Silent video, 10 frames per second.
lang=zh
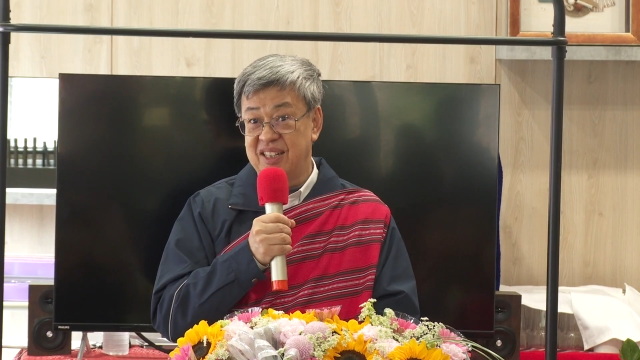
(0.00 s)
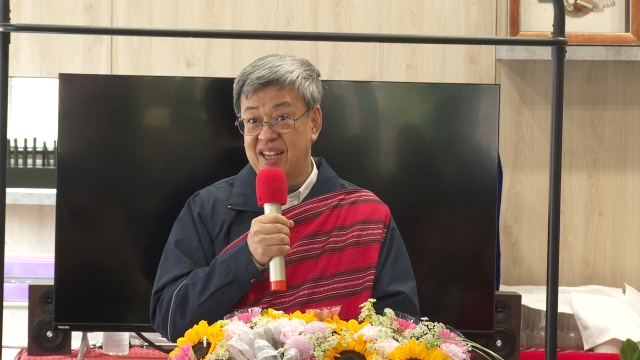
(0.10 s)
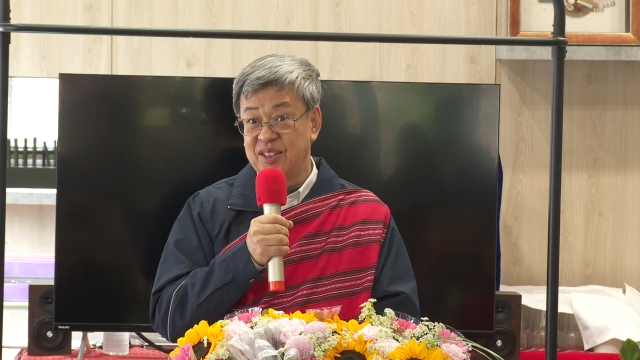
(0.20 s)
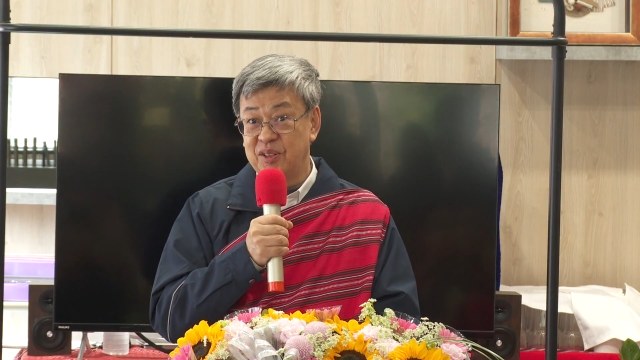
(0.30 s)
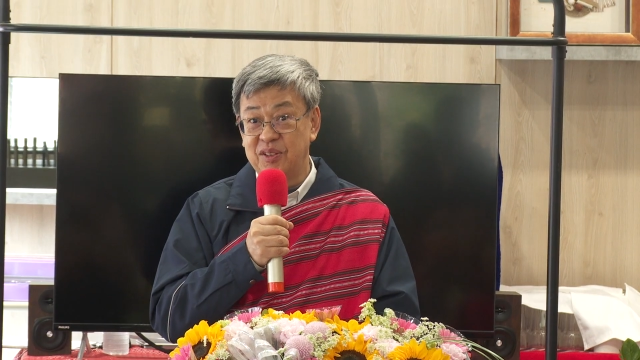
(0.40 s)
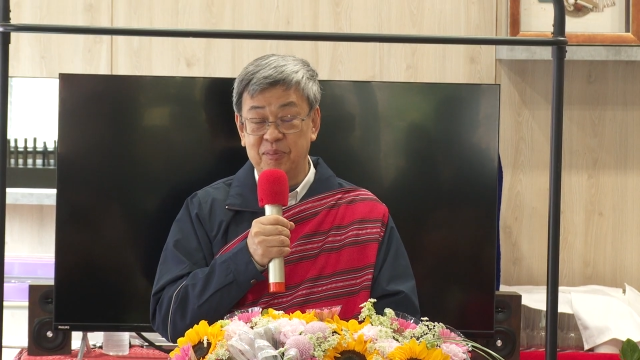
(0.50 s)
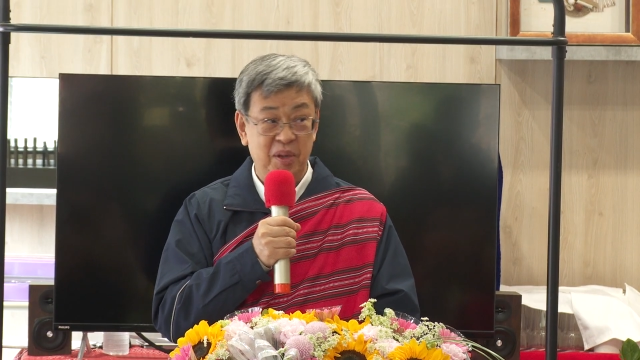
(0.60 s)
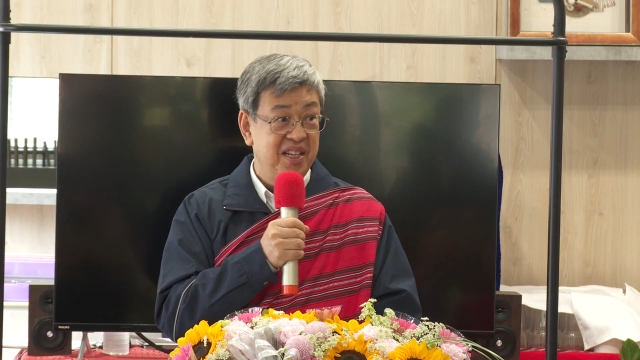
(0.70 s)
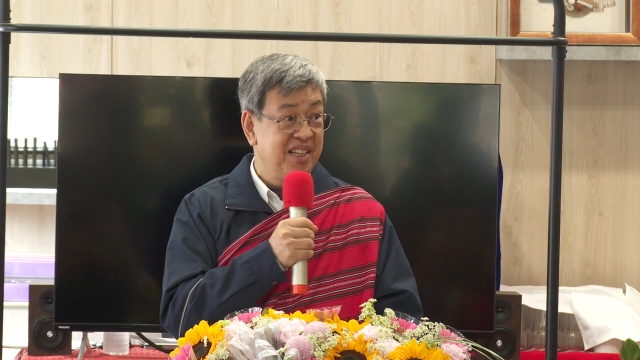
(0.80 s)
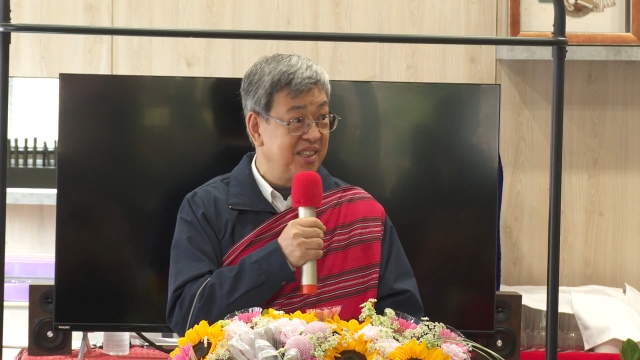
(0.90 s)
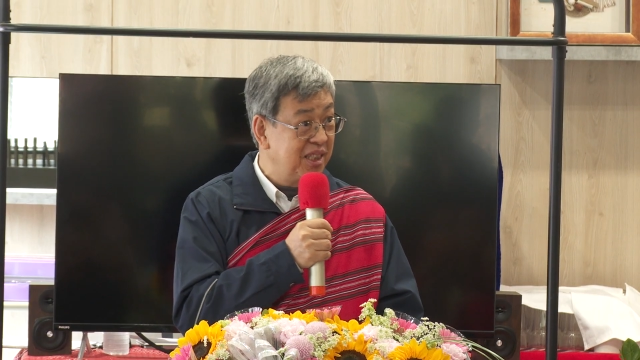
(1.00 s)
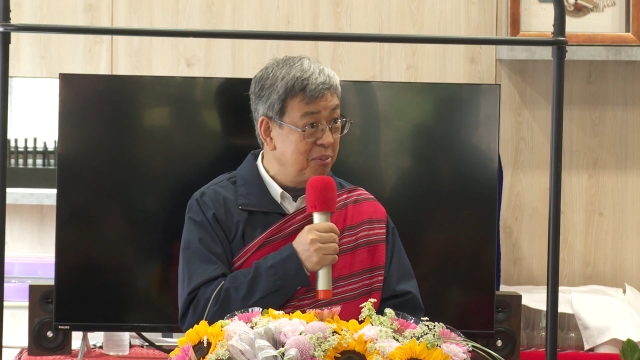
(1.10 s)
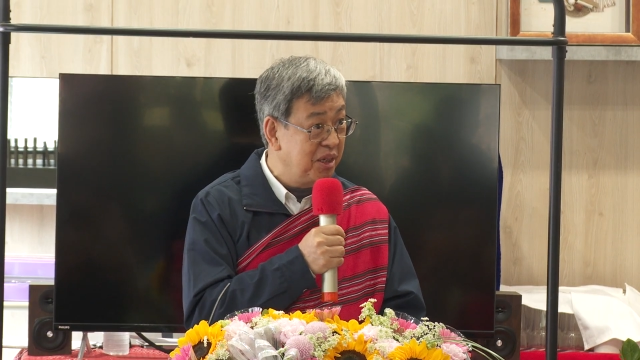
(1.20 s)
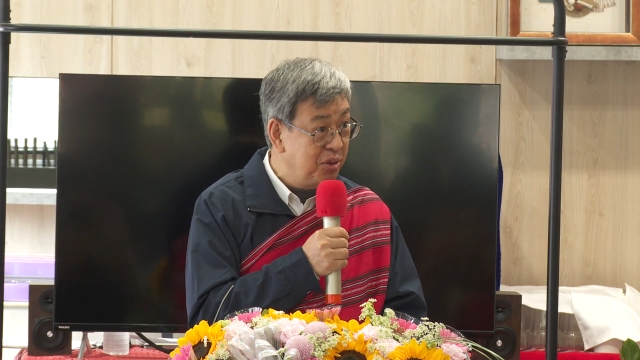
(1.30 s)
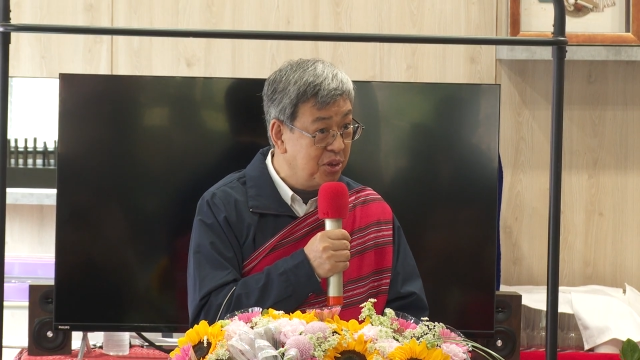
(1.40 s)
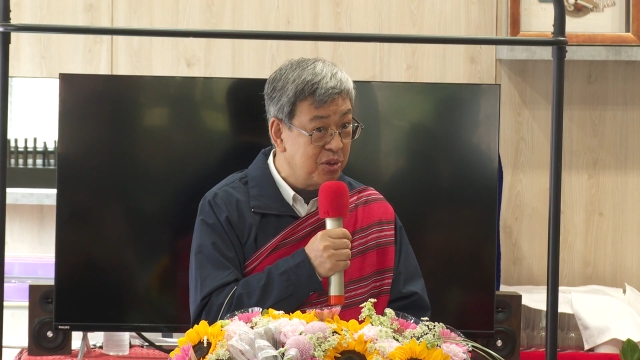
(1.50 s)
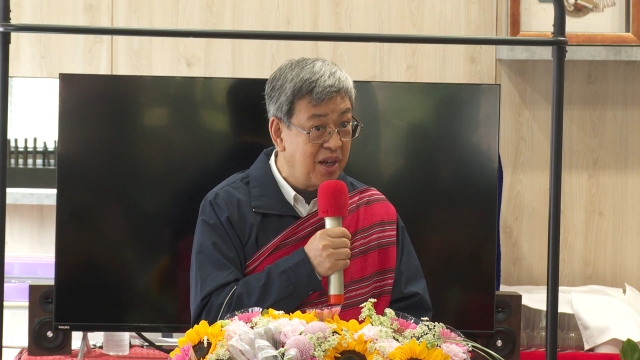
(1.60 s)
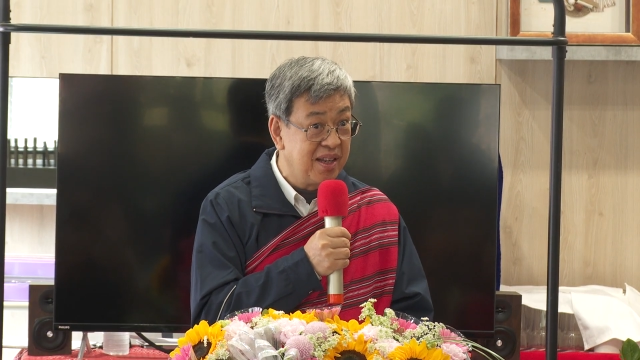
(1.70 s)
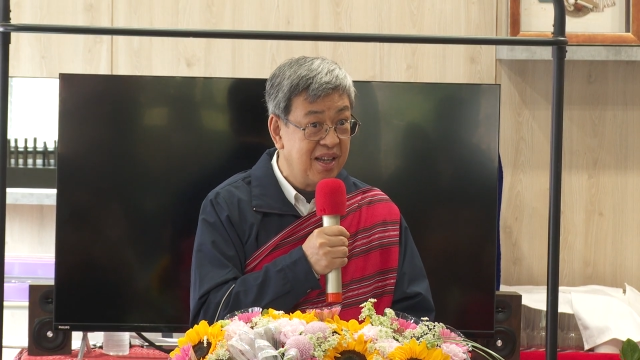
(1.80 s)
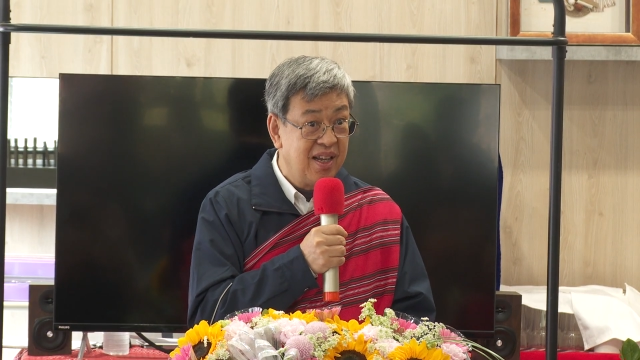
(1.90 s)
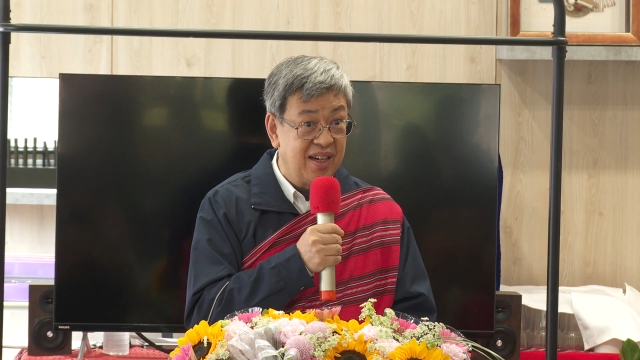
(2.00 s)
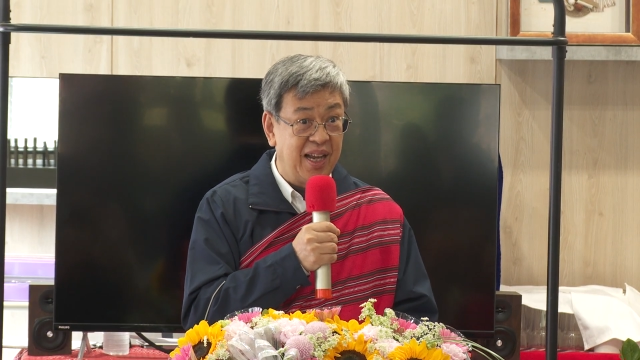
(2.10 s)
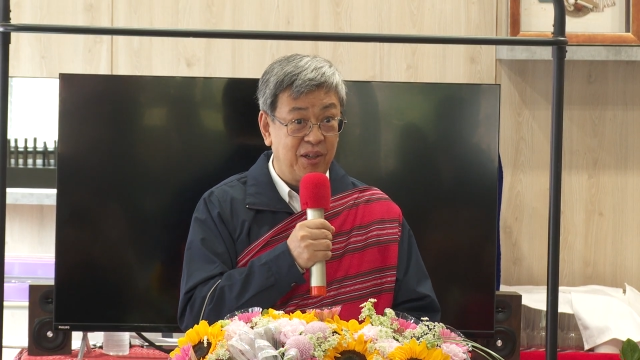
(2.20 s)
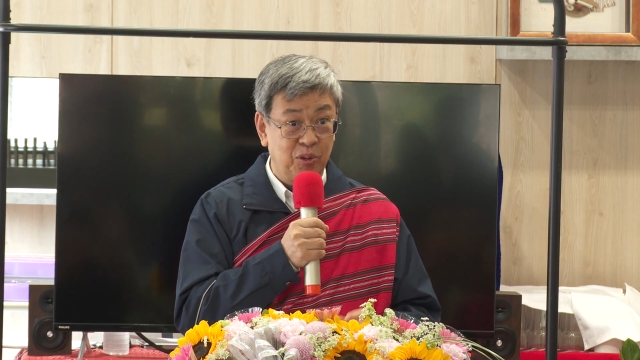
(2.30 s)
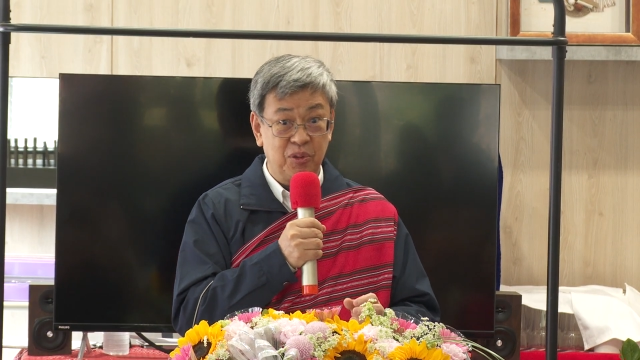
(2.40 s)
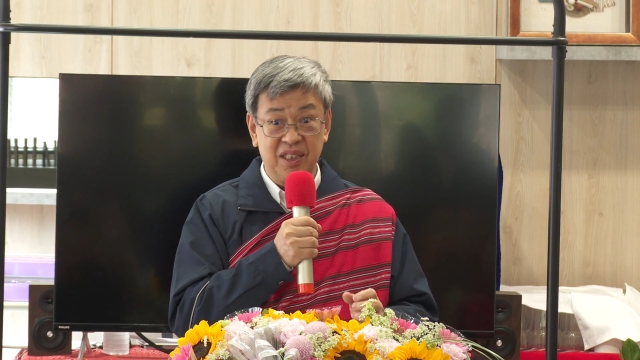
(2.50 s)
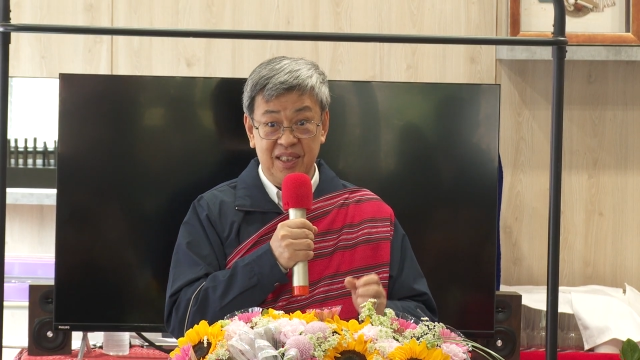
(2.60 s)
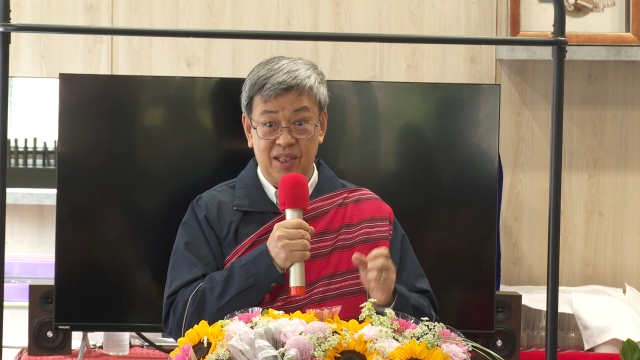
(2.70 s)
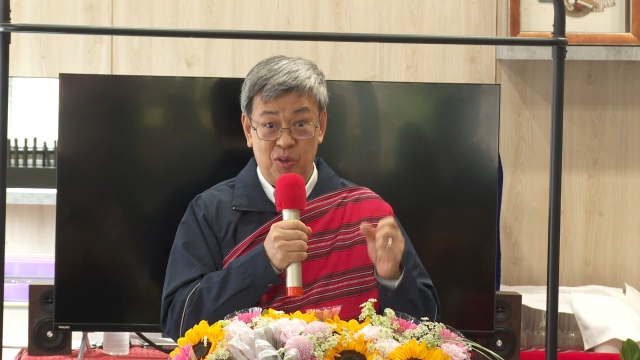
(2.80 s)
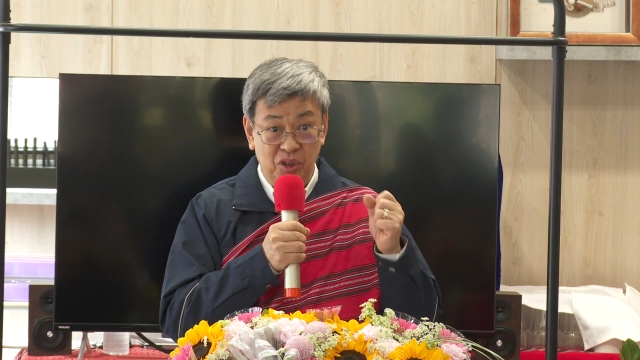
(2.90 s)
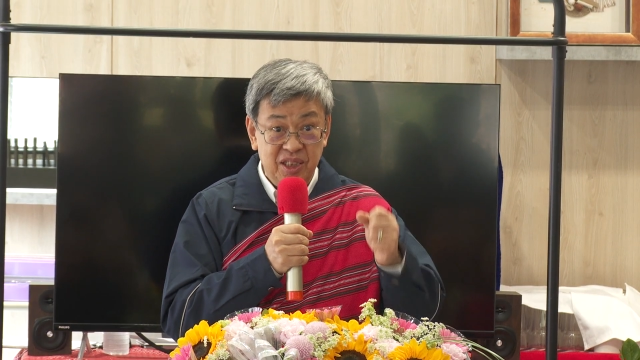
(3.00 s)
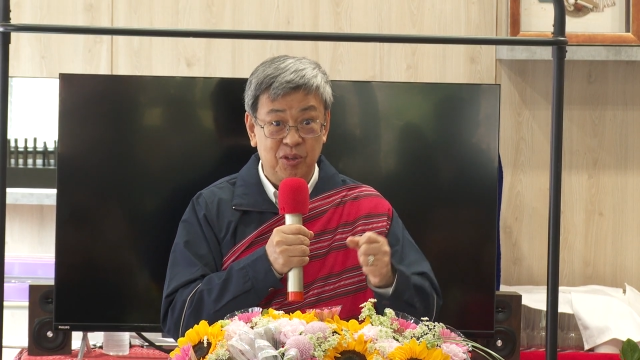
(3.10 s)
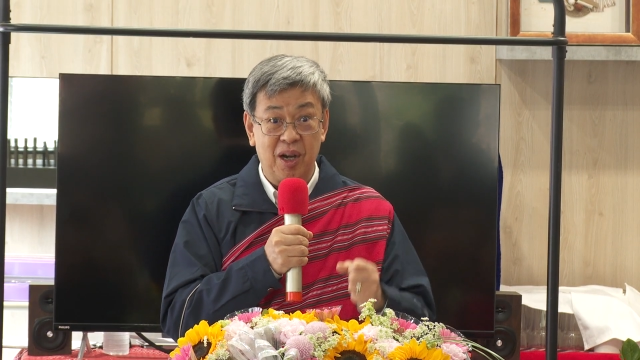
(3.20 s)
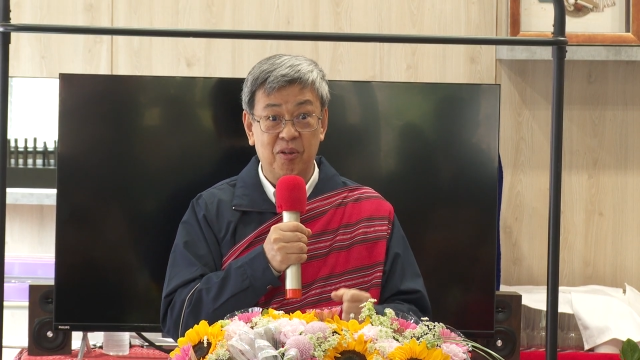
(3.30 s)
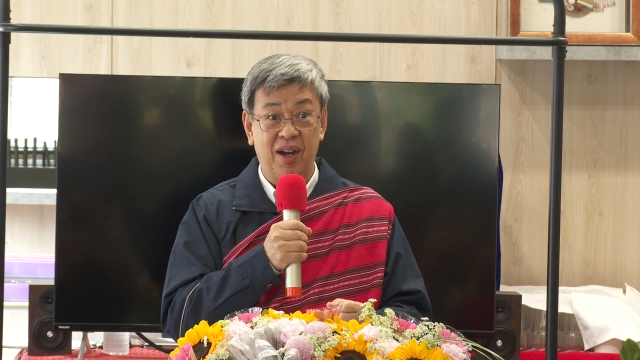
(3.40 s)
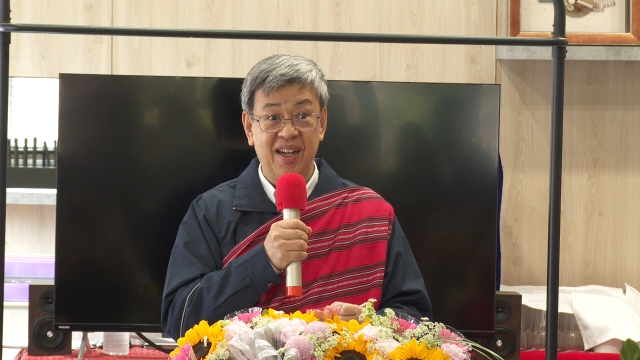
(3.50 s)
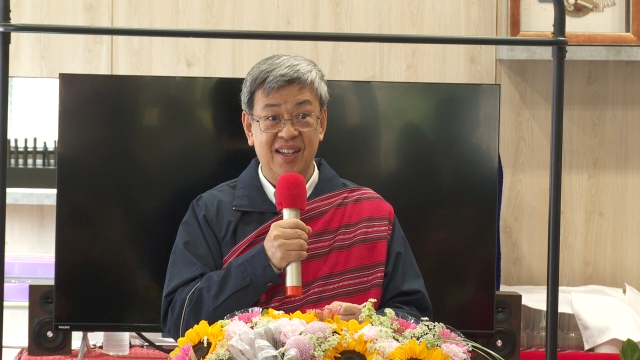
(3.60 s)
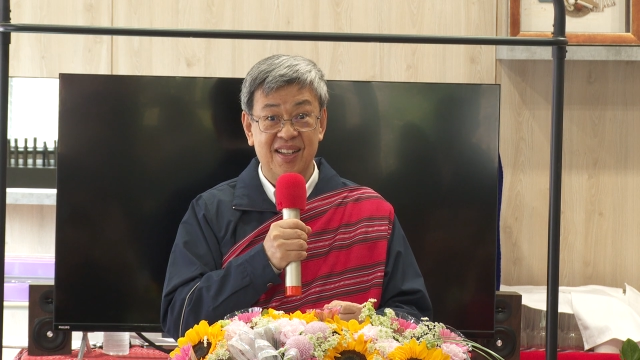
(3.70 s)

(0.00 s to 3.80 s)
当中编列了特别预算，来鼓励国际观光。